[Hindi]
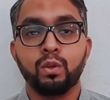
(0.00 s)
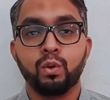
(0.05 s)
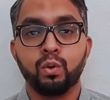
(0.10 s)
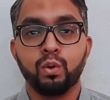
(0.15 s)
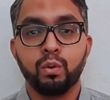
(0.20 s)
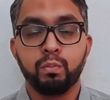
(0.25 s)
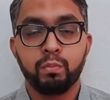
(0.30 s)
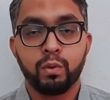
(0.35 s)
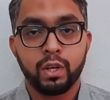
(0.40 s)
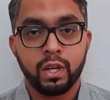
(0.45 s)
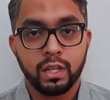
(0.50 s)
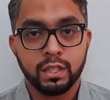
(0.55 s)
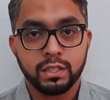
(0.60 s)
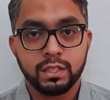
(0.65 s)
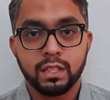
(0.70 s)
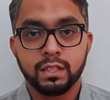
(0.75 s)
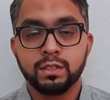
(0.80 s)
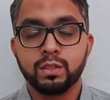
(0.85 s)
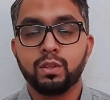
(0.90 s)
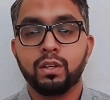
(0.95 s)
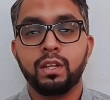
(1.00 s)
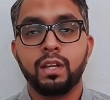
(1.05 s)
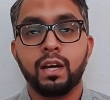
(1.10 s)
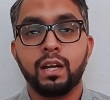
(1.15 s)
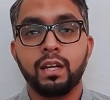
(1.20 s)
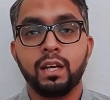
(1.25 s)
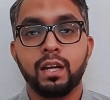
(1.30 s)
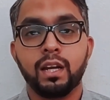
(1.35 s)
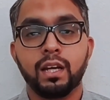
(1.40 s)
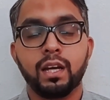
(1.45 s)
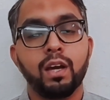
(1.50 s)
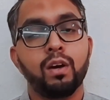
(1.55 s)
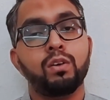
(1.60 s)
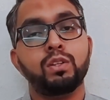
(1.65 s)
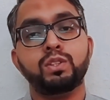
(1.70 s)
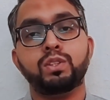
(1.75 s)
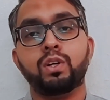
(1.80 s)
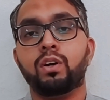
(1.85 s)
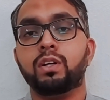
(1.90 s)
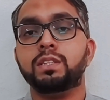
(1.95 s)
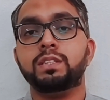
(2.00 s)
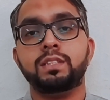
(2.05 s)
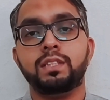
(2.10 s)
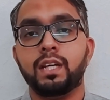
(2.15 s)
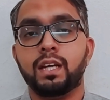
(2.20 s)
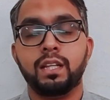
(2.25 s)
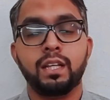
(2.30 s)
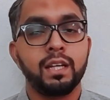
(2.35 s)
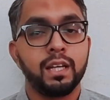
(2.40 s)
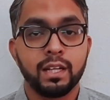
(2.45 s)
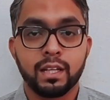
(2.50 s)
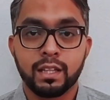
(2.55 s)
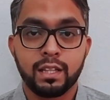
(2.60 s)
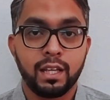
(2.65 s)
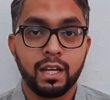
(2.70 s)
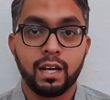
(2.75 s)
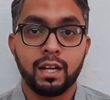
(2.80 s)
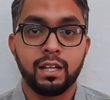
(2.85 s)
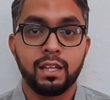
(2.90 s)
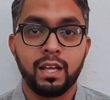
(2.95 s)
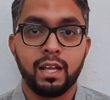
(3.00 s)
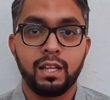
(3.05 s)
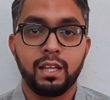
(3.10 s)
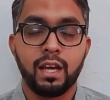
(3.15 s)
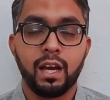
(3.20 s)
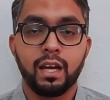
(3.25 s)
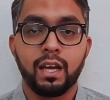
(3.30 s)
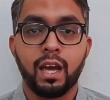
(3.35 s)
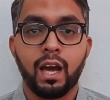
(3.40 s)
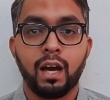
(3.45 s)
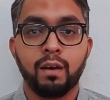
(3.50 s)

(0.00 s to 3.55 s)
दोनों पोटेंशियल्स तो अल्लाह ने रखे और चॉइस दे दी इख्तियार दे दिया कि